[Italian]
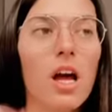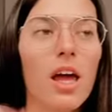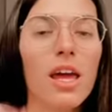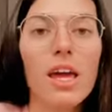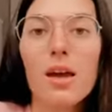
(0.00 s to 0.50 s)

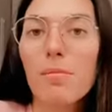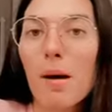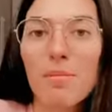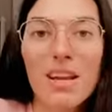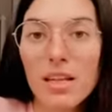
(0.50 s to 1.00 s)
e,
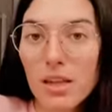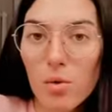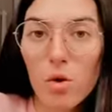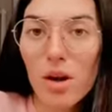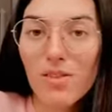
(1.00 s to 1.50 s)
ma prendete
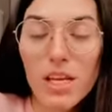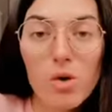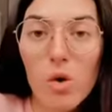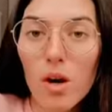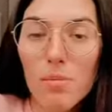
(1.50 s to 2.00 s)
quello che vi
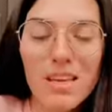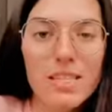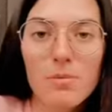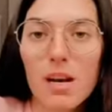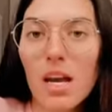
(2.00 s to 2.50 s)
dico con le
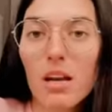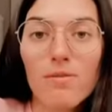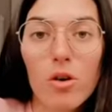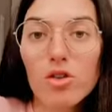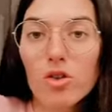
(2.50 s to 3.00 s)
pinze perché nel
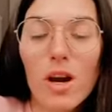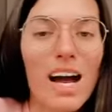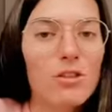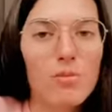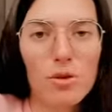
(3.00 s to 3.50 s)
vostro
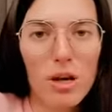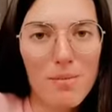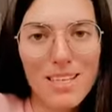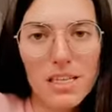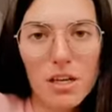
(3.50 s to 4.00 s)
caso
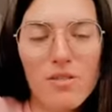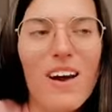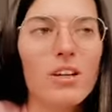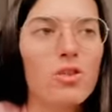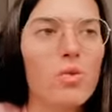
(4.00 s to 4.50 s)
potrebbe essere diverso,